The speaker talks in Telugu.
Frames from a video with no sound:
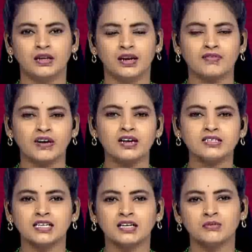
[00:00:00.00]

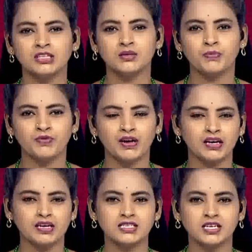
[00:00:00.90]
రవాణా శాఖ మంత్రి
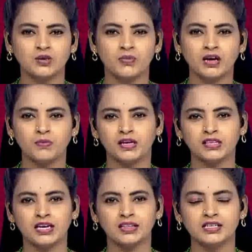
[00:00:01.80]
పువ్వాడ అజయ్ కుమార్
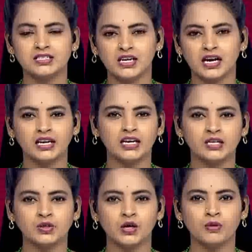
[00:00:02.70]
భద్రాద్రి జిల్లా ఇల్లందులో